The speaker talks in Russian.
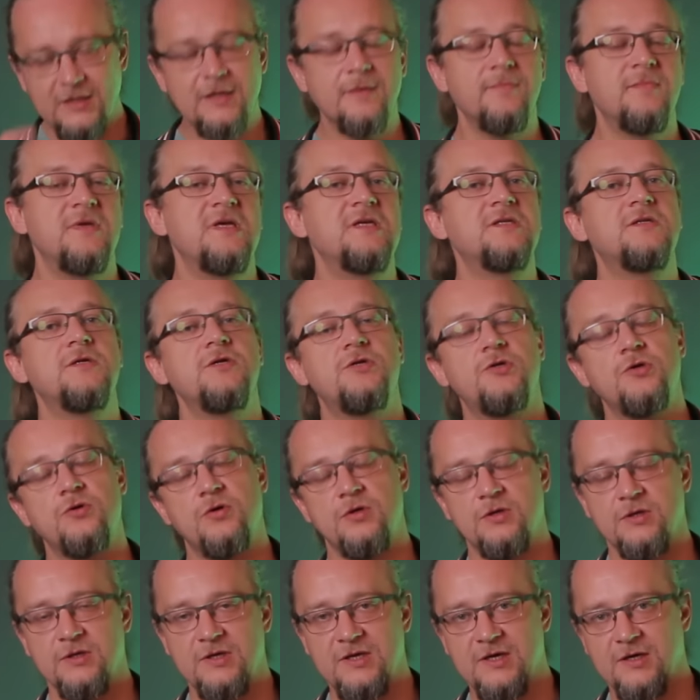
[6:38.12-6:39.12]
этом есть
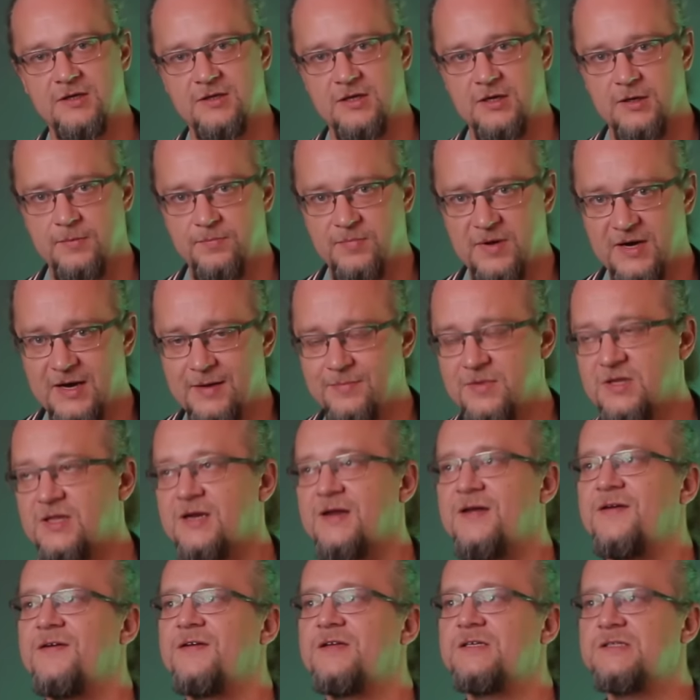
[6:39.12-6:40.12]
еще некоторые
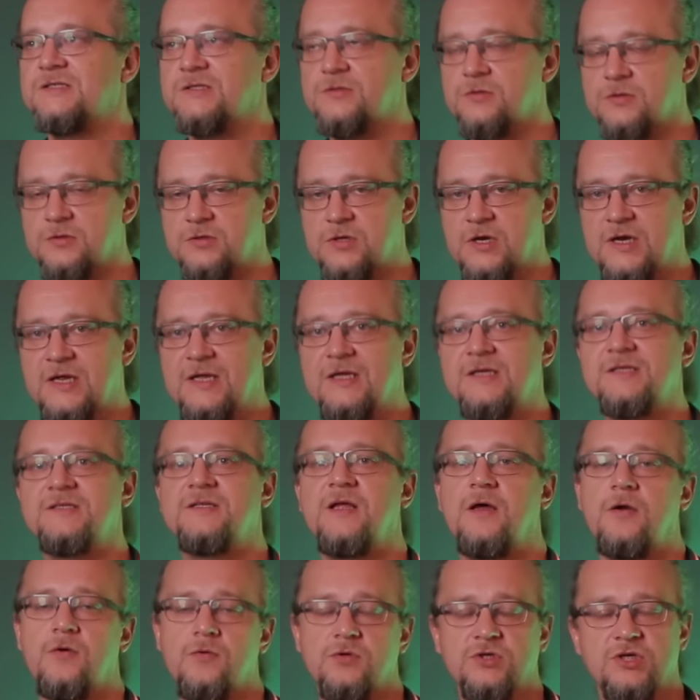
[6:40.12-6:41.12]
параметры. Снутри и
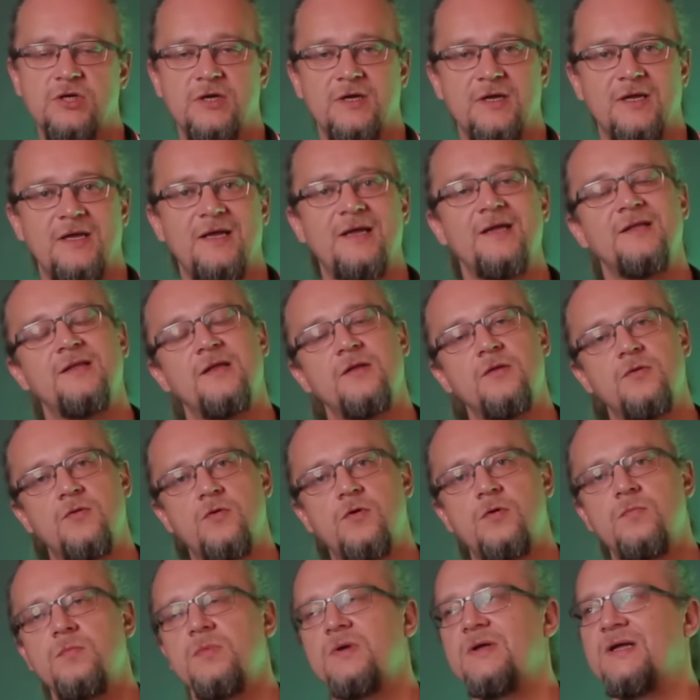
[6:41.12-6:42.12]
снаружи этот
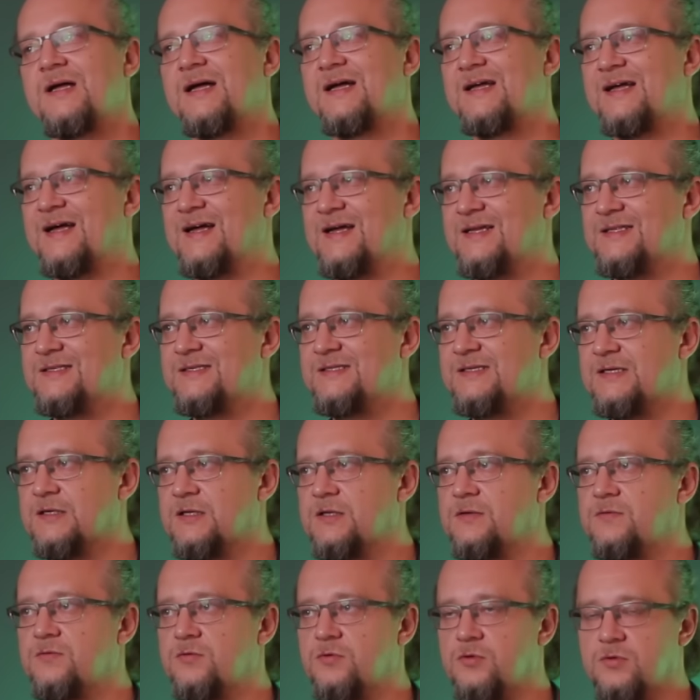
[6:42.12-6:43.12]
дом
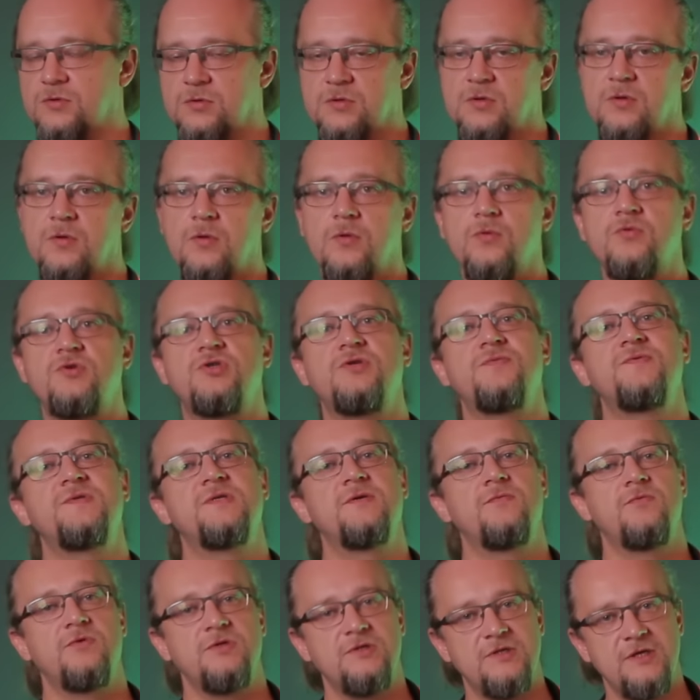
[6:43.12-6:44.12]
отделывают лучше
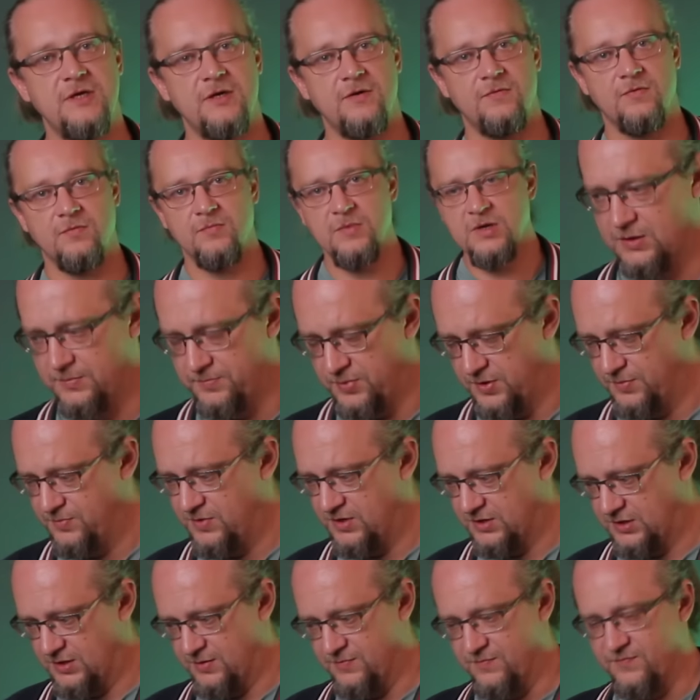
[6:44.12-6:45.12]
всего деревом.
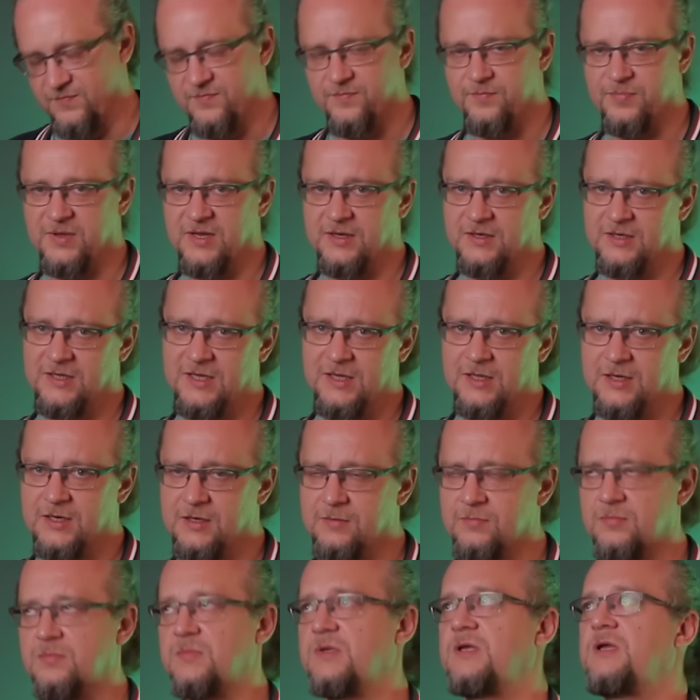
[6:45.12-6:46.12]
Например, там
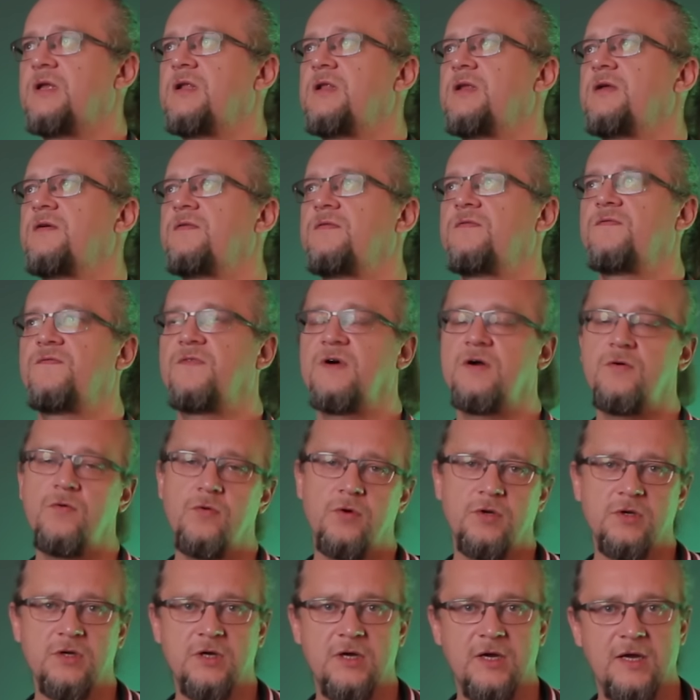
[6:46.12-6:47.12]
планкеном или
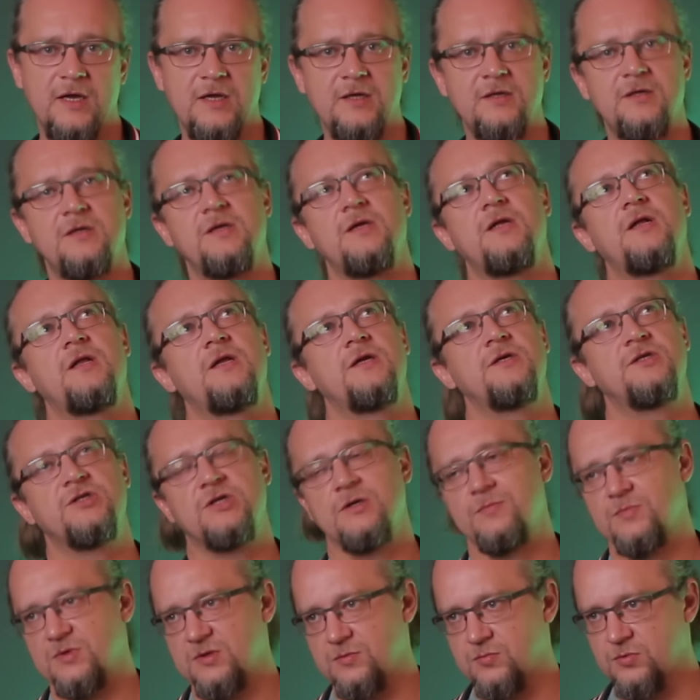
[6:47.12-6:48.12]
вагонкой или
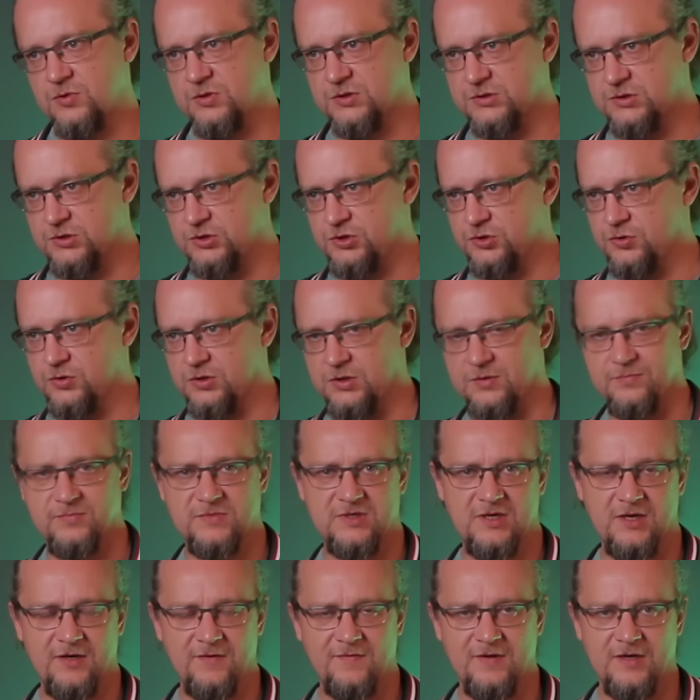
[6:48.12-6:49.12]
чем там у нас еще
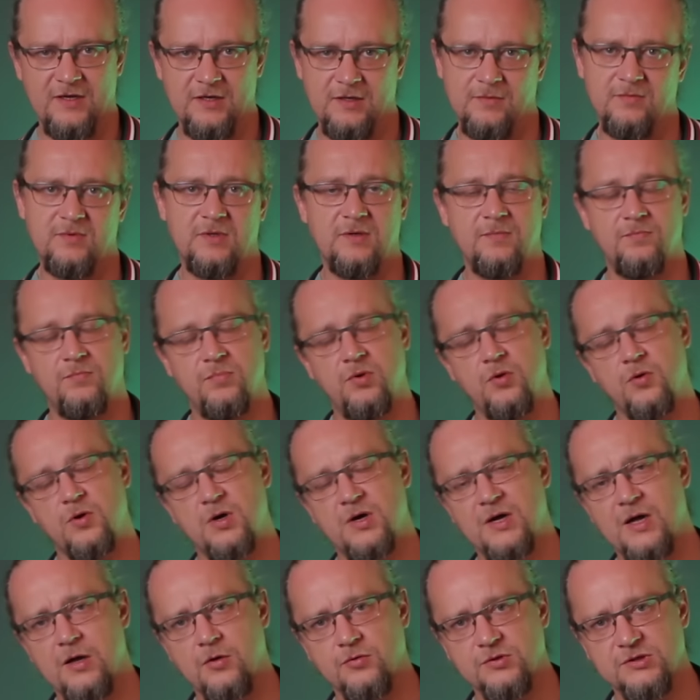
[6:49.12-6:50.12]
там деревянным там,
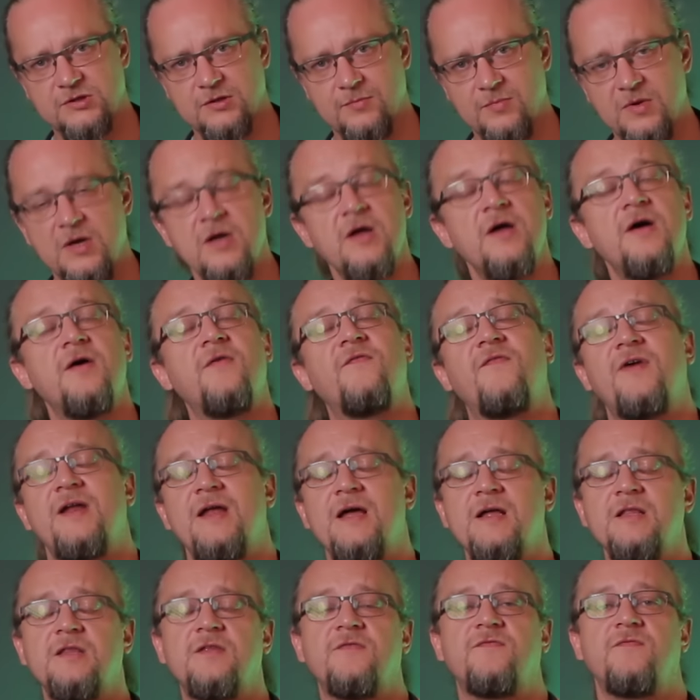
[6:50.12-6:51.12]
блокхаусом.
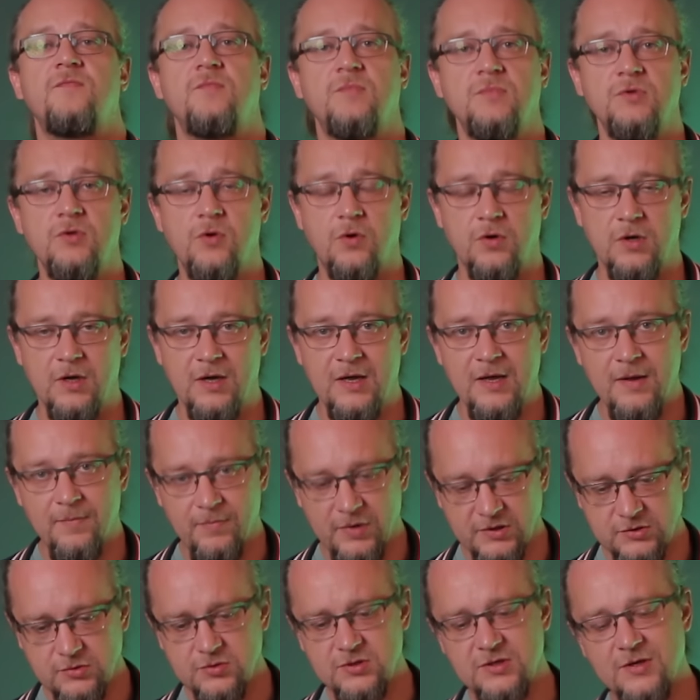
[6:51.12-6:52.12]
Вариантов много.
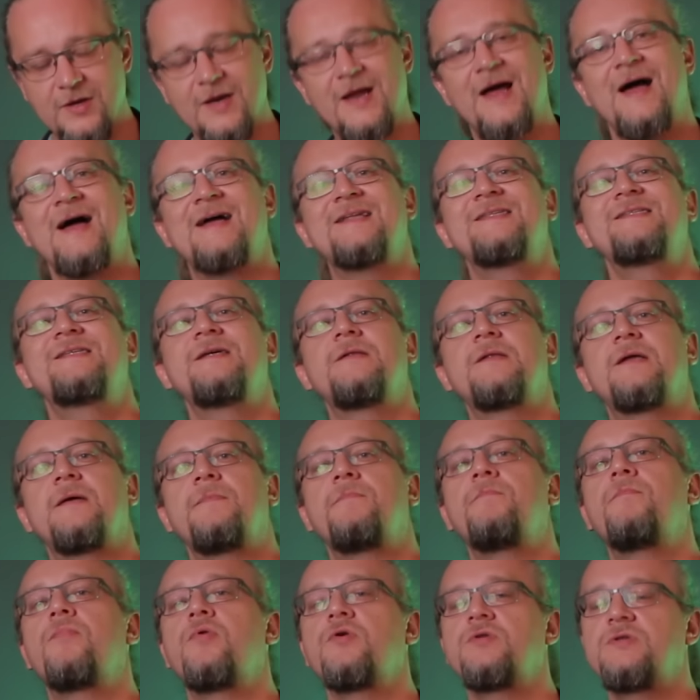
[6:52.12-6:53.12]
По сути говоря,
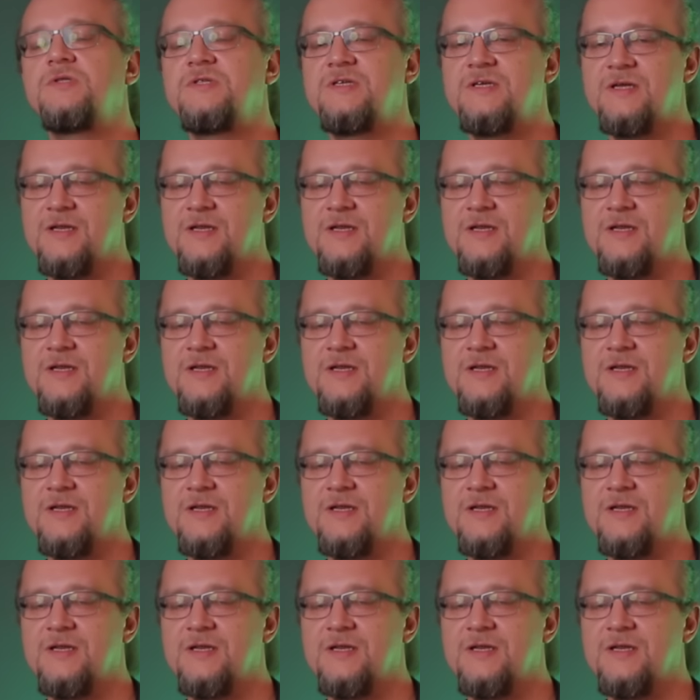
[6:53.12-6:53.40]
отделка под